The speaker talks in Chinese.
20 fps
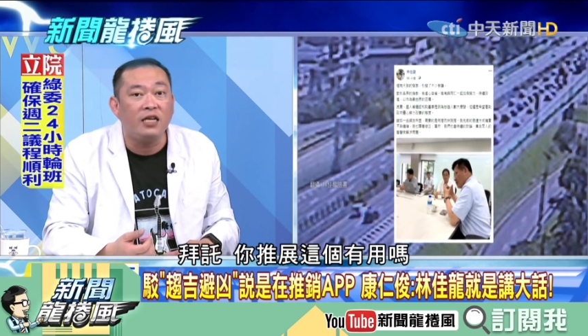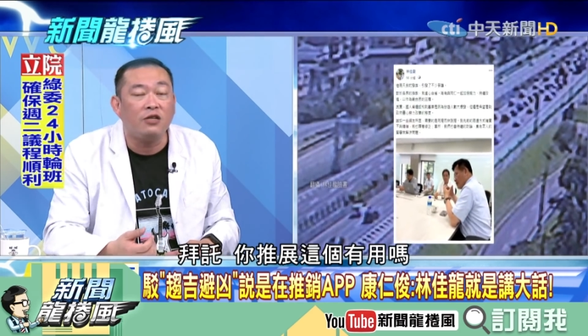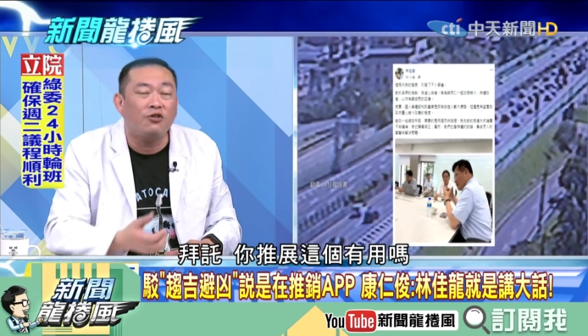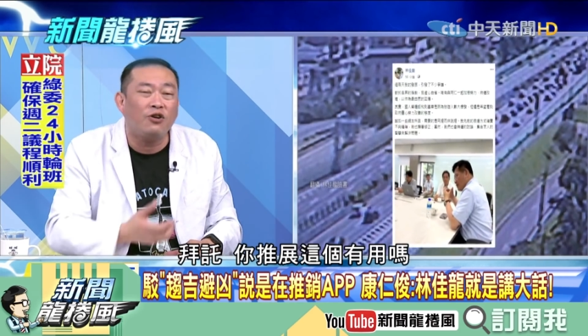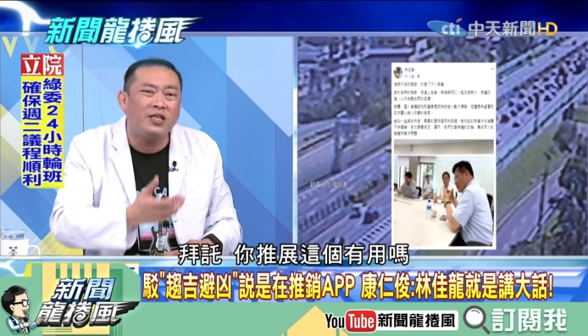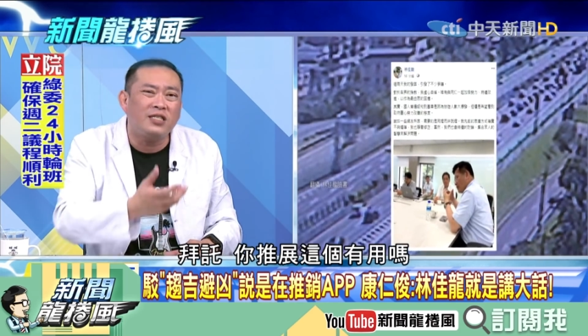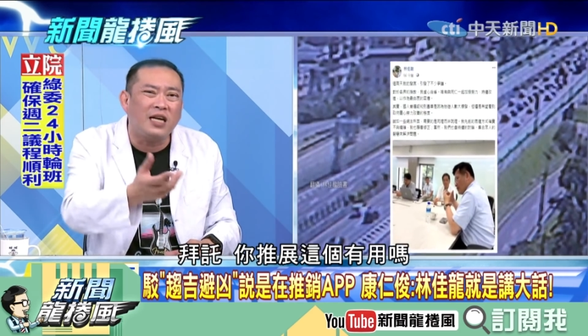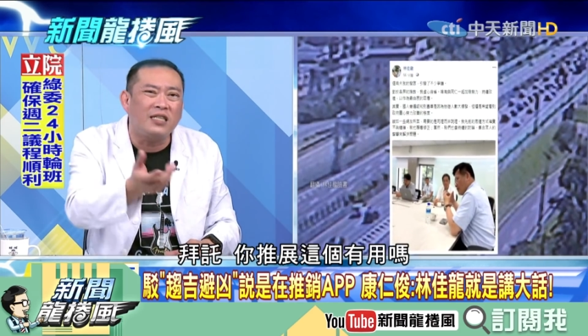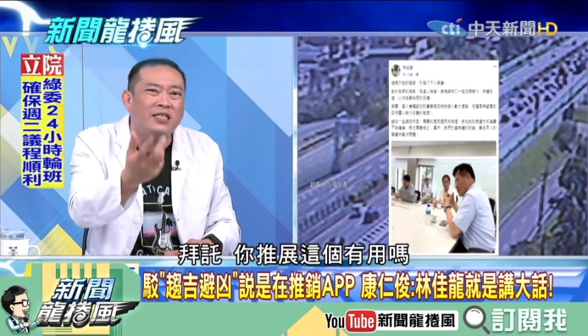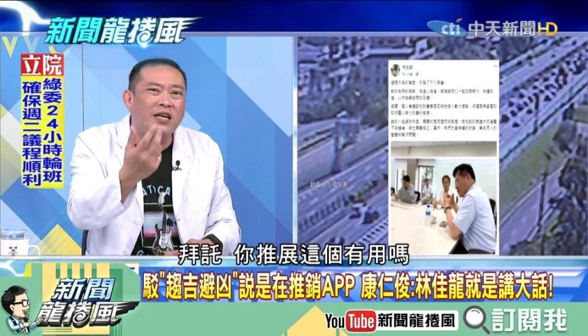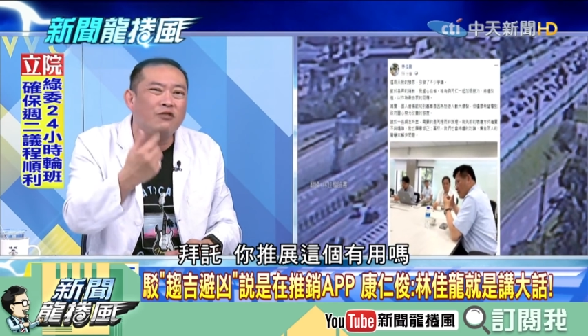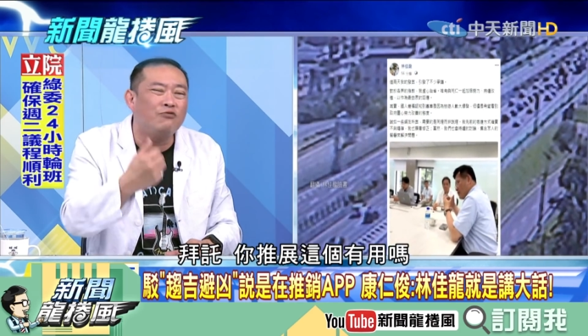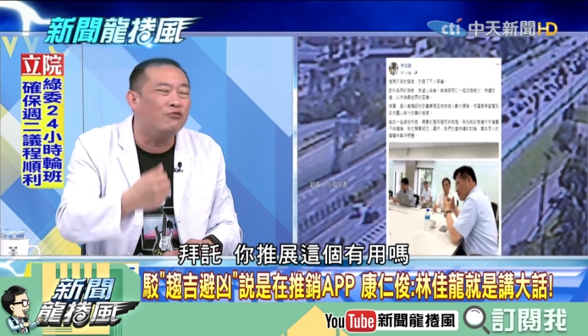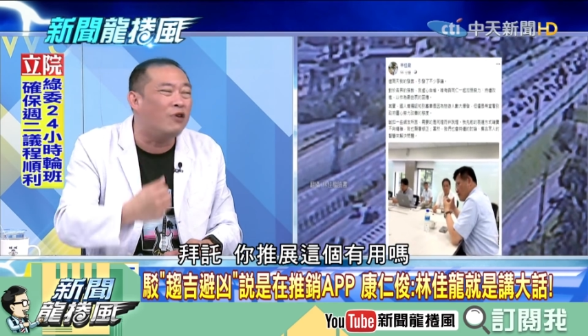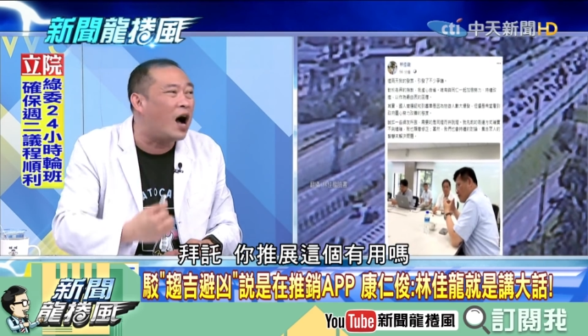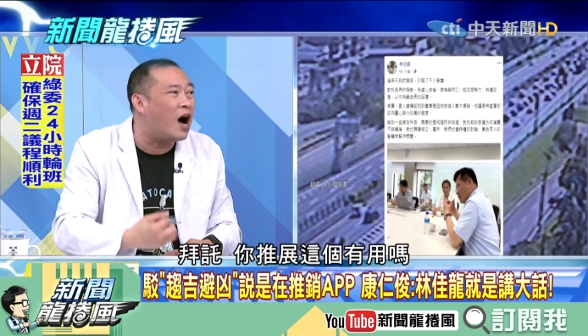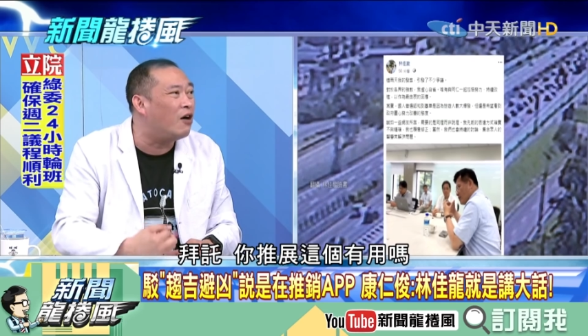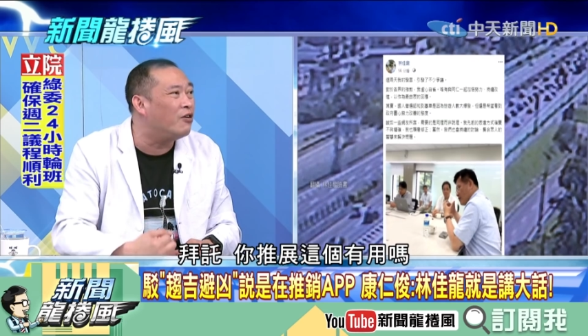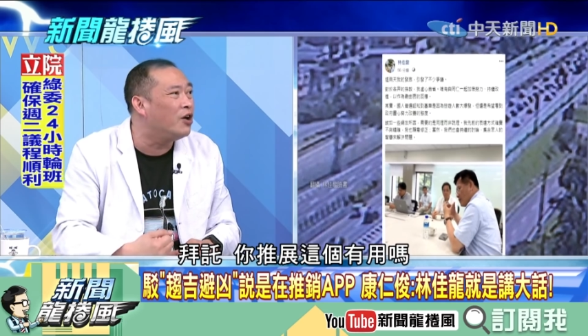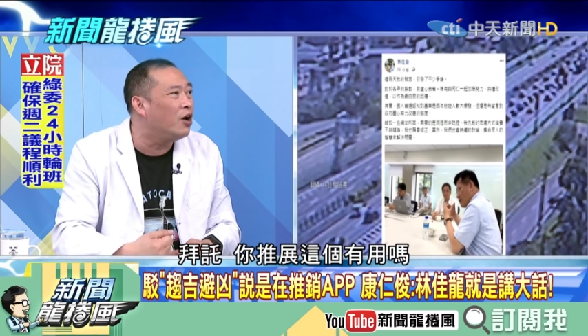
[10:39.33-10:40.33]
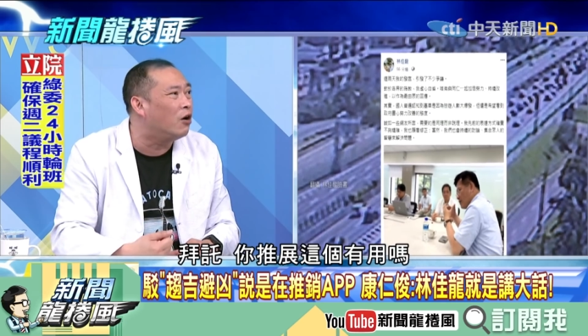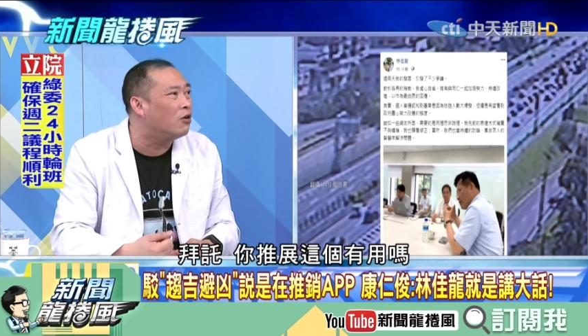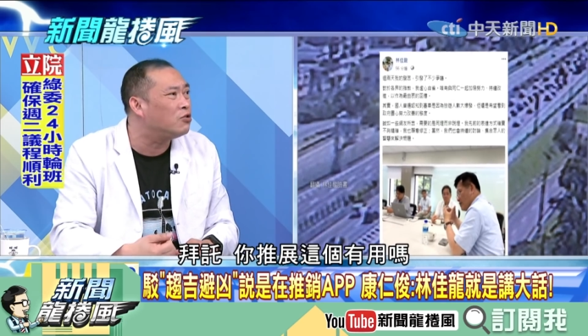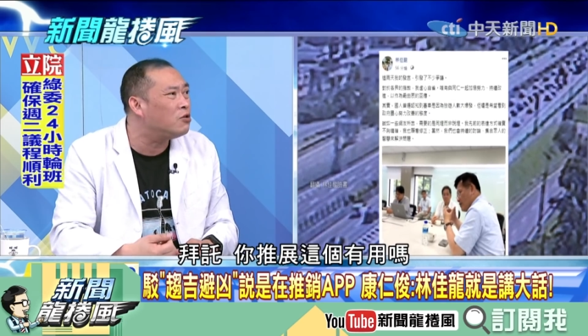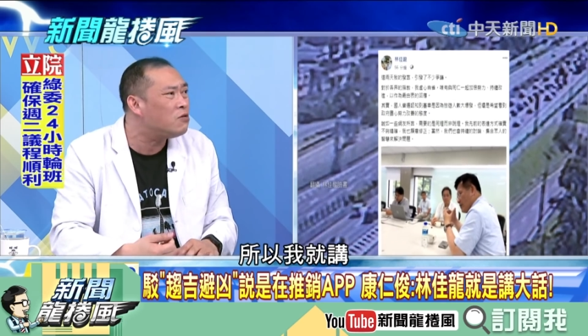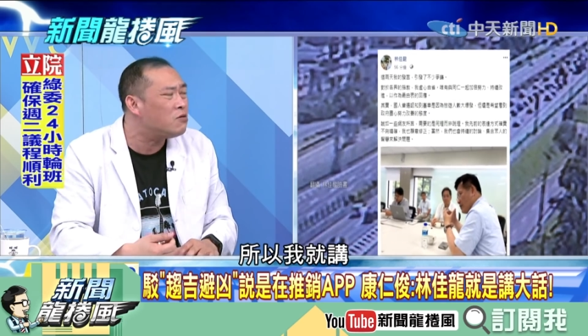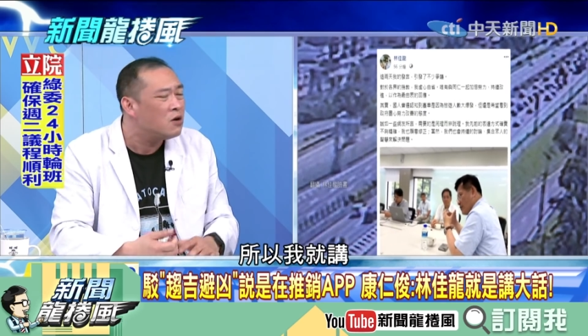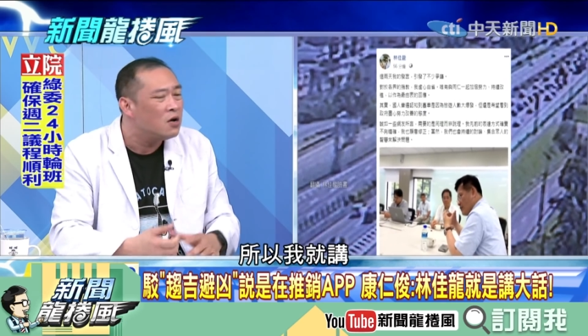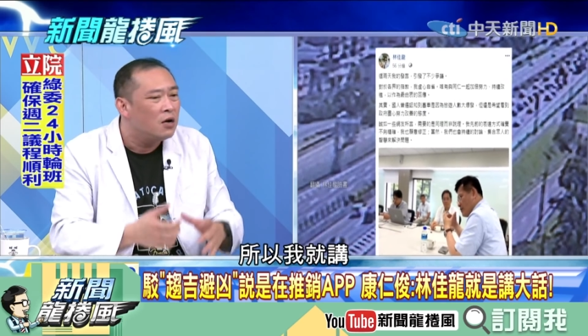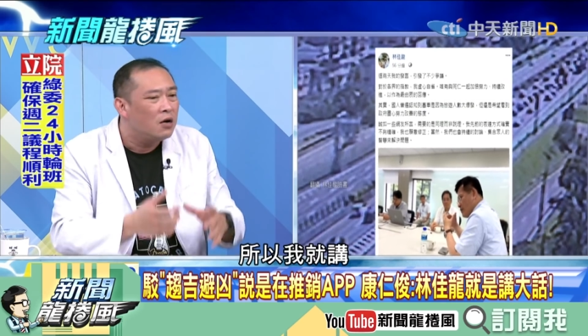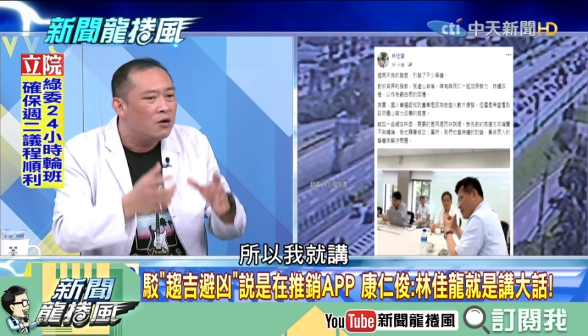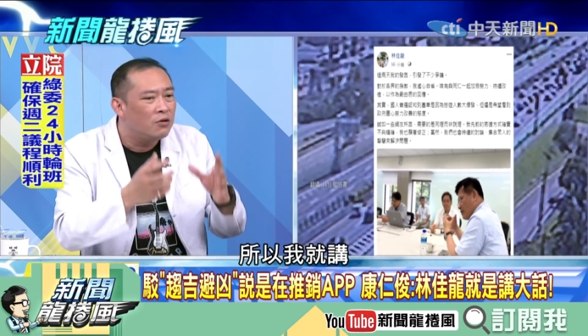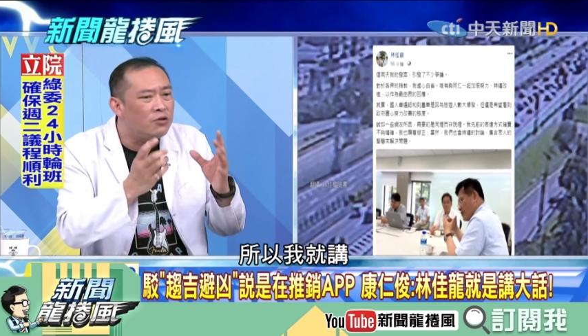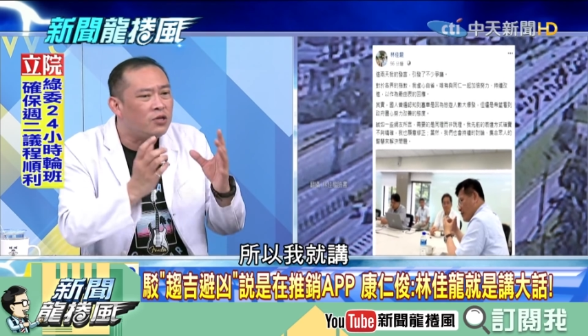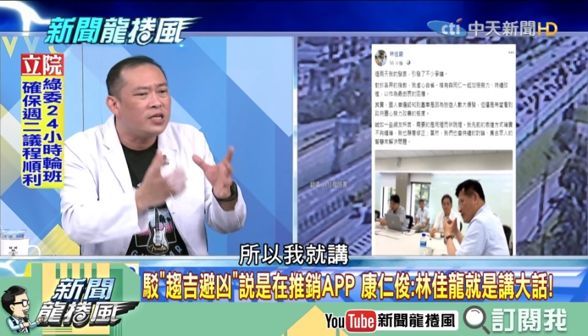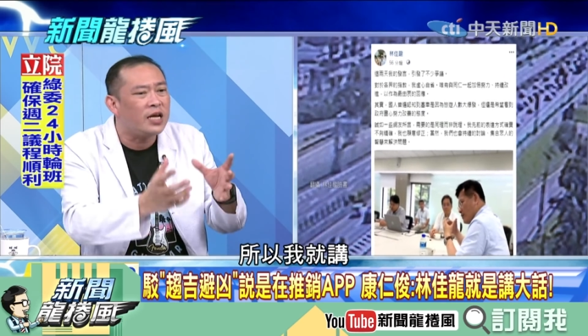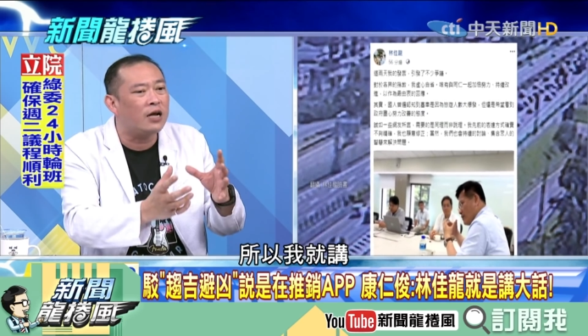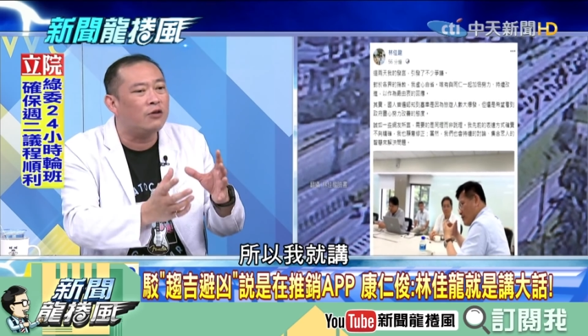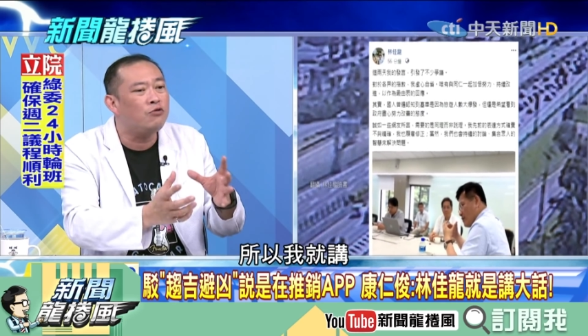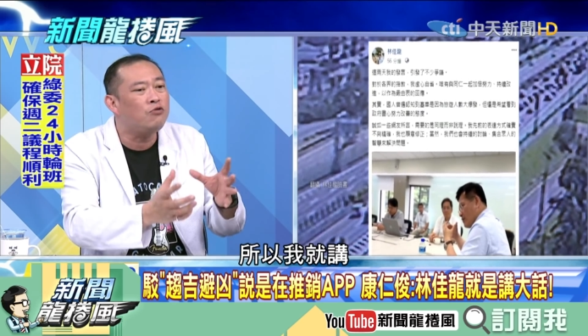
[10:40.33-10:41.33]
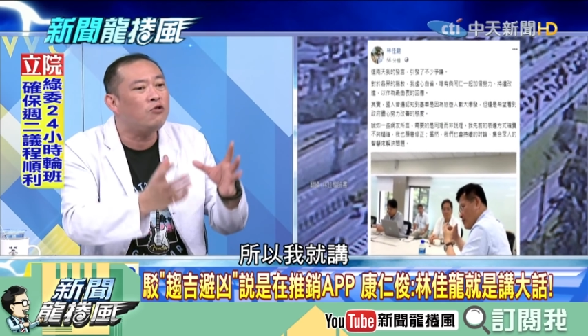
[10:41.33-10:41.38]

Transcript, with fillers: 你推展这五号，所以我就想，